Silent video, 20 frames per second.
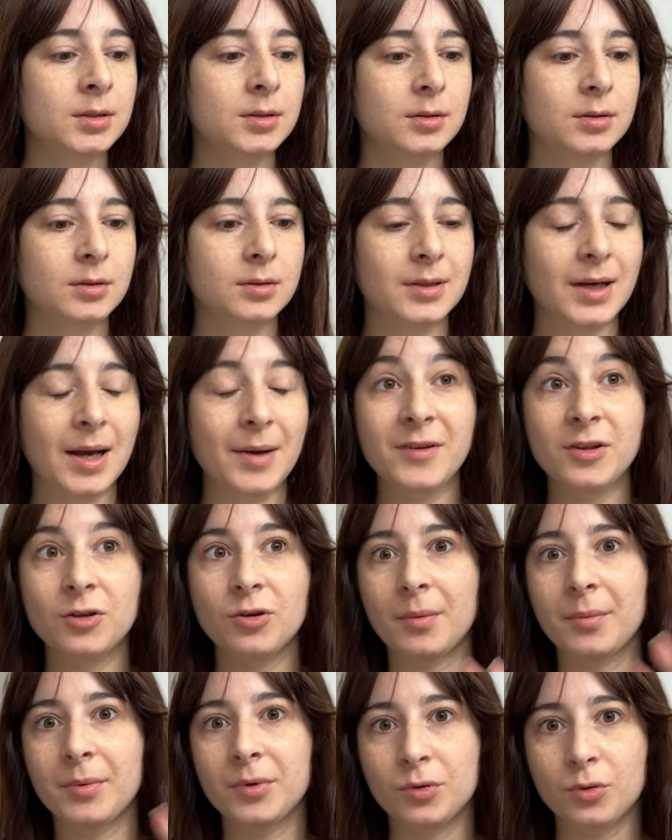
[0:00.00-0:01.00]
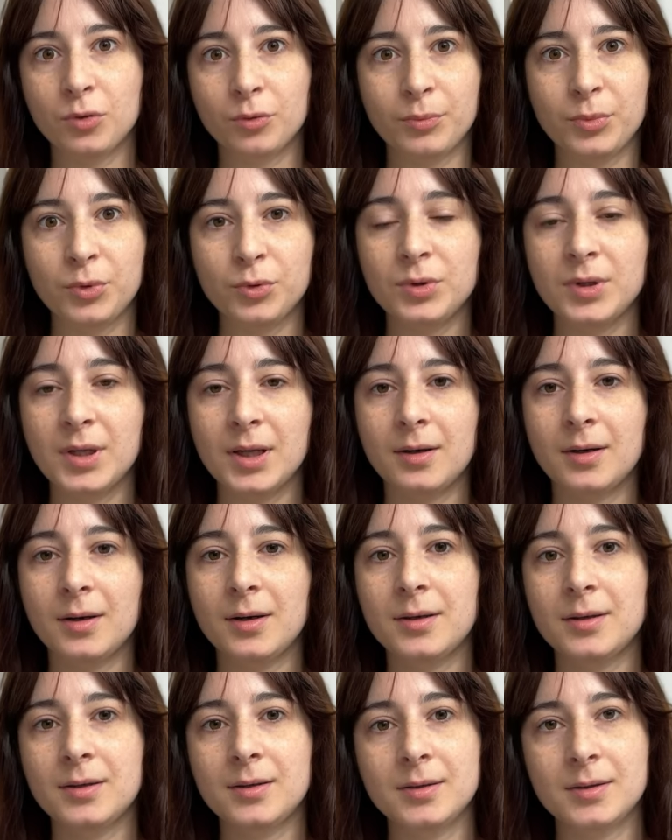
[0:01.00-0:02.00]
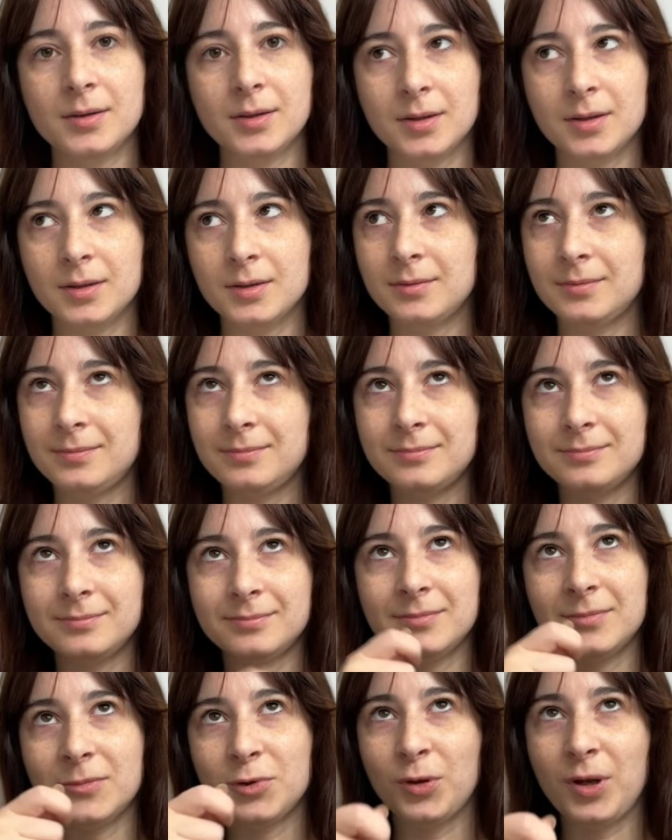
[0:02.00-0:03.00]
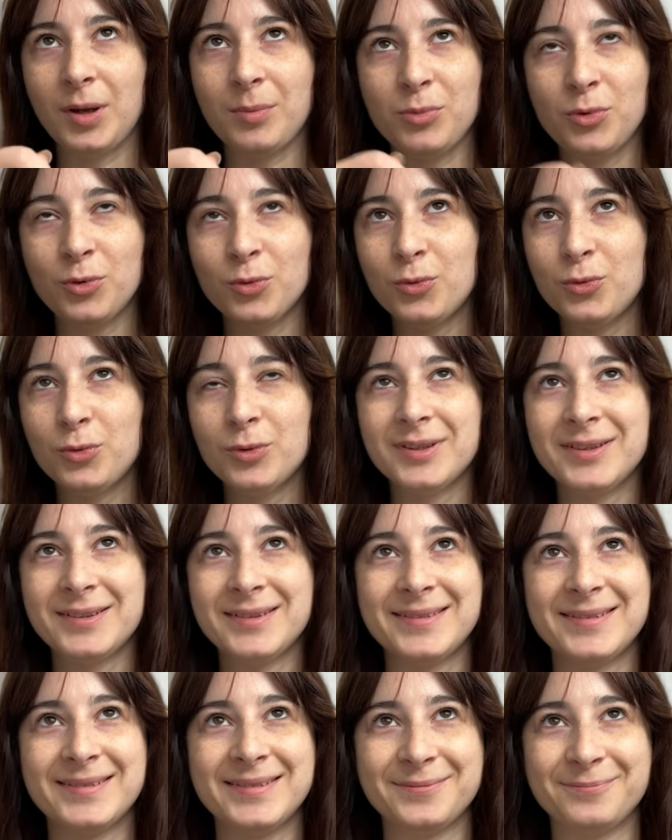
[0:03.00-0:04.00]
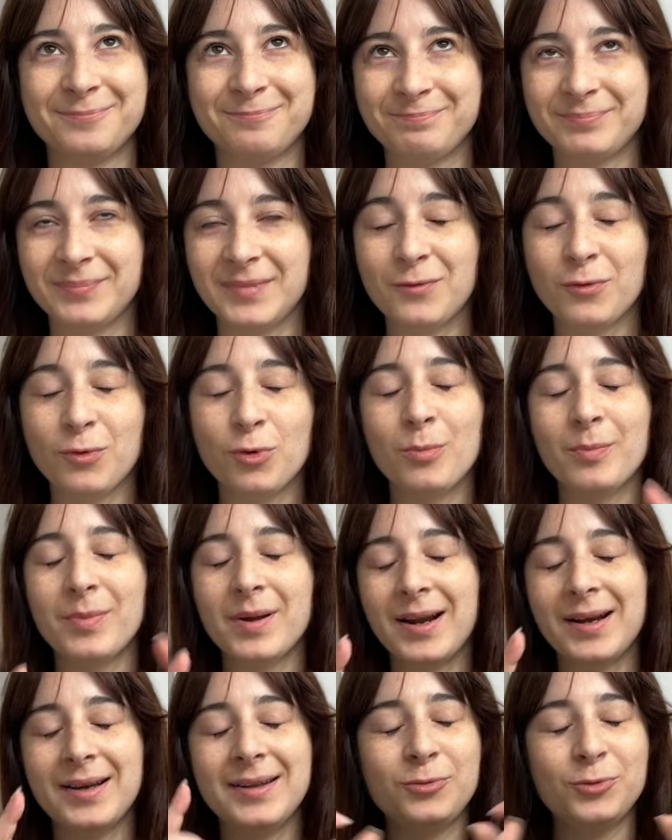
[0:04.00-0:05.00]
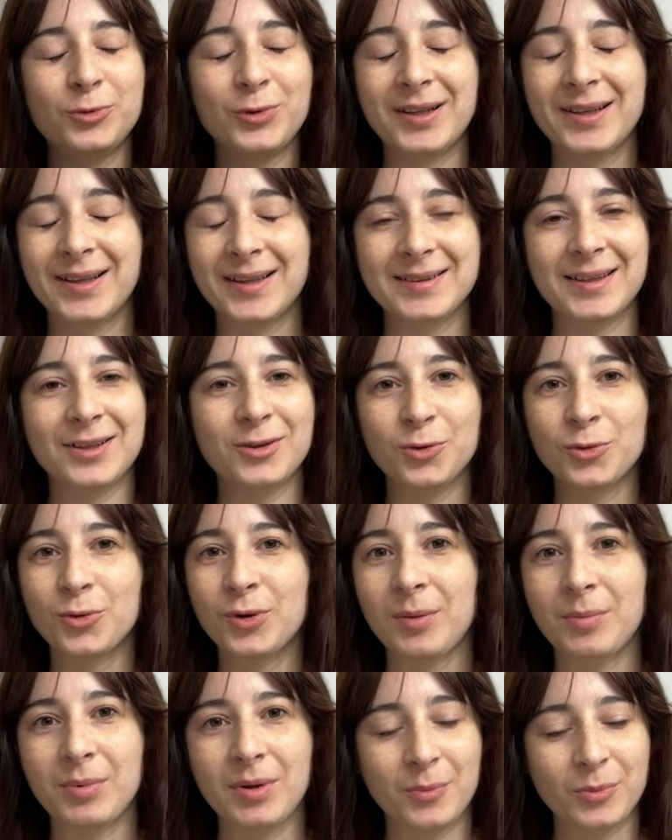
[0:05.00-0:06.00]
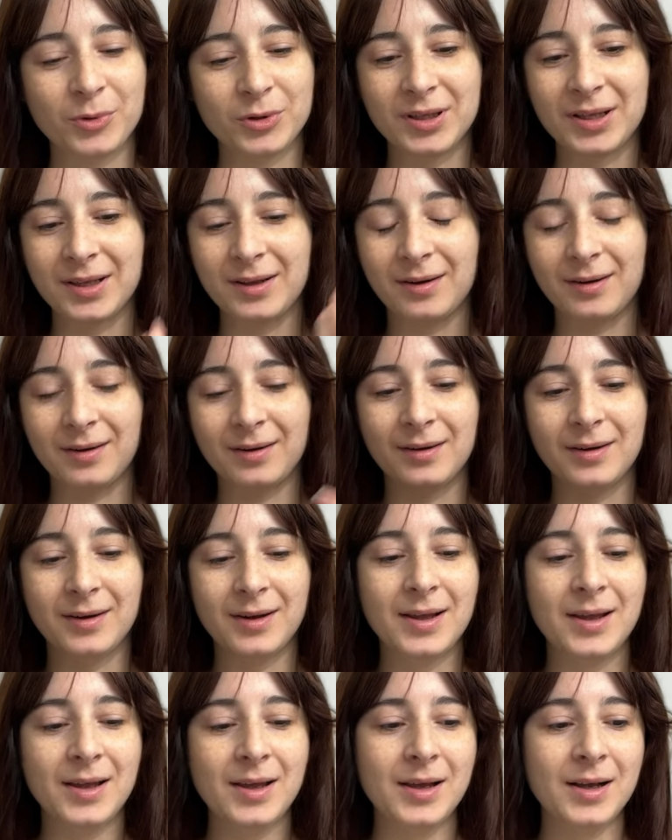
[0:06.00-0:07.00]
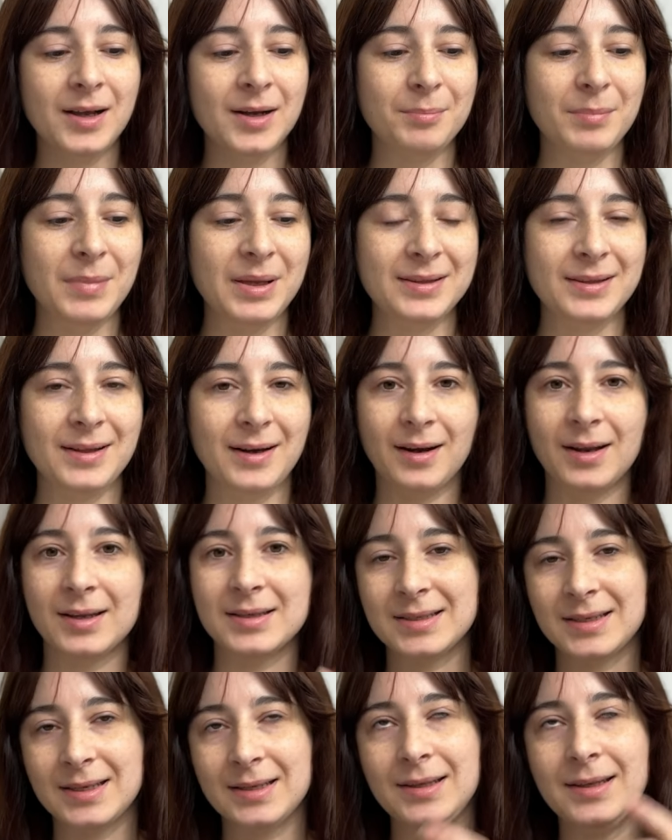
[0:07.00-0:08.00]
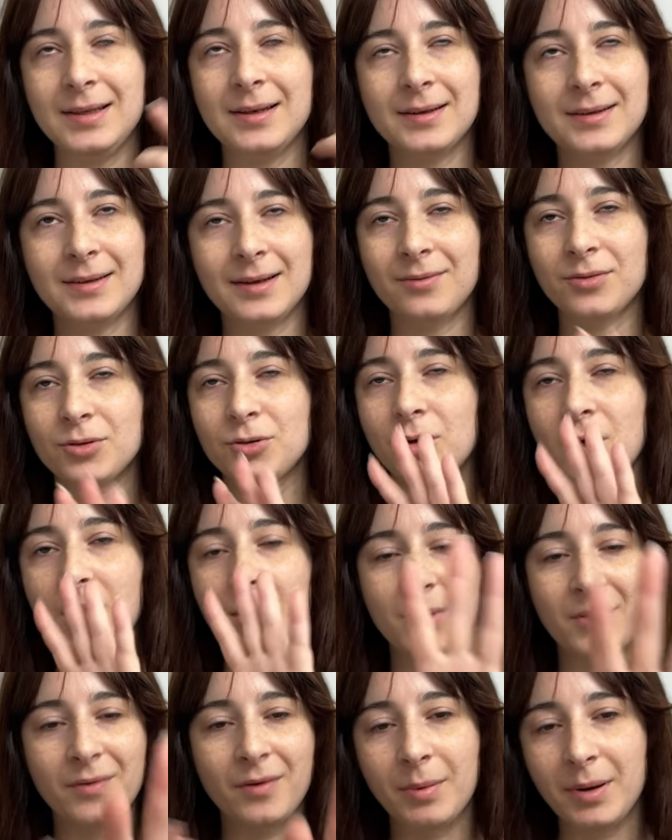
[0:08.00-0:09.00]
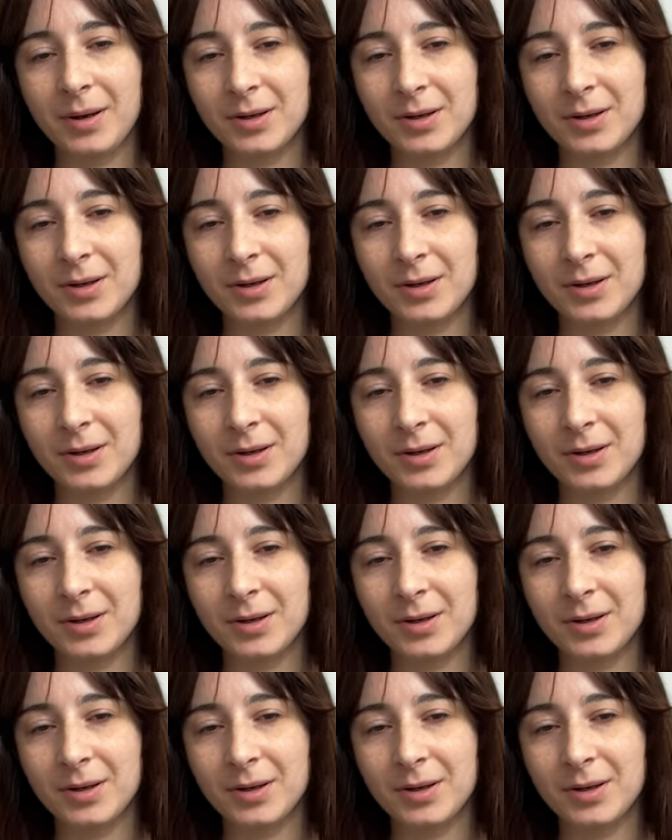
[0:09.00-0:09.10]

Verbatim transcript: eh, avendo cambiato computer Mm, non è più ehm, devo comprare un adattatore per poter mettere la schedina della fotocamera vabbè